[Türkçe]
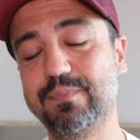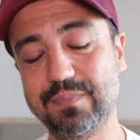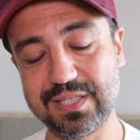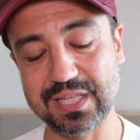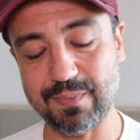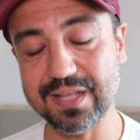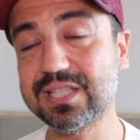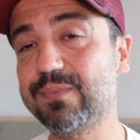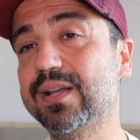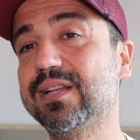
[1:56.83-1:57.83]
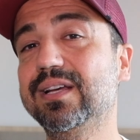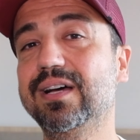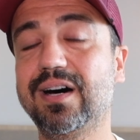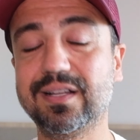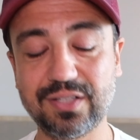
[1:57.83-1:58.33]
Zaman zaman
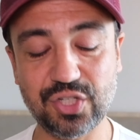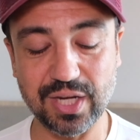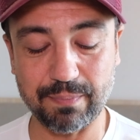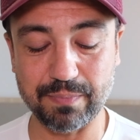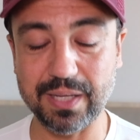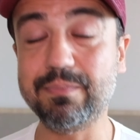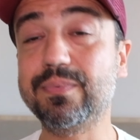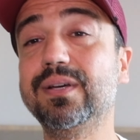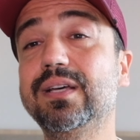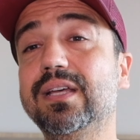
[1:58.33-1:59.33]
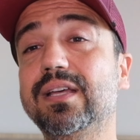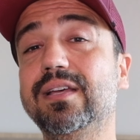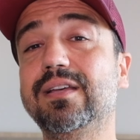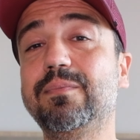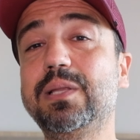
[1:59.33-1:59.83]
atış yapmayıp e,